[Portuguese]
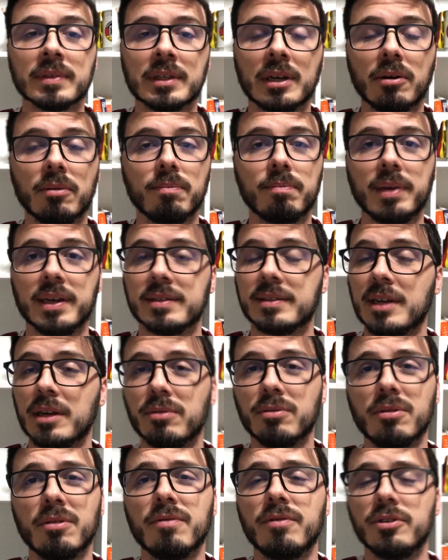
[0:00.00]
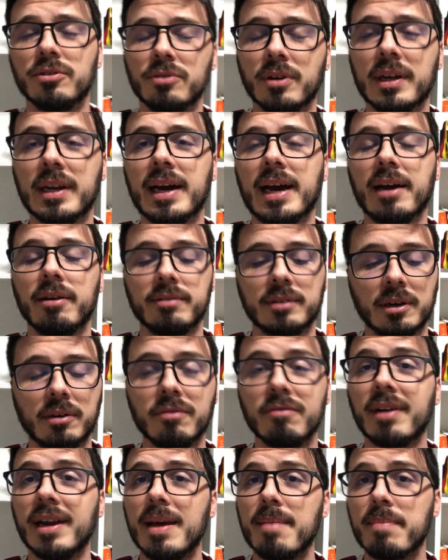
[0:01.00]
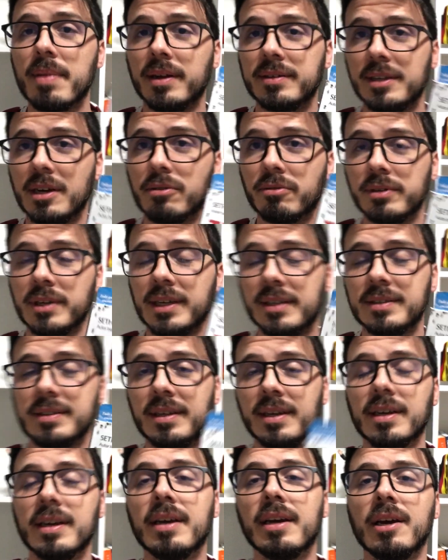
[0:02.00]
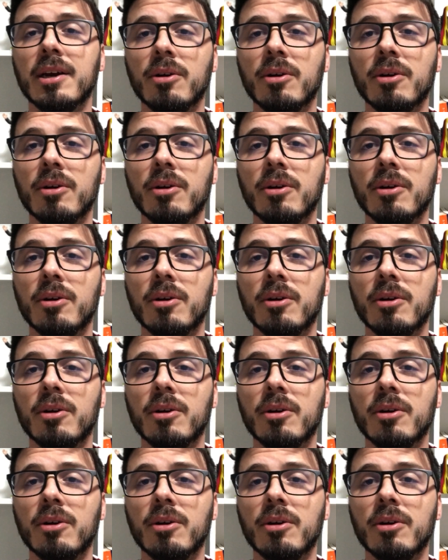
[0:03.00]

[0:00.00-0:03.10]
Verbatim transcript: É um pensador, um visionário. Então vale a pena você conhecer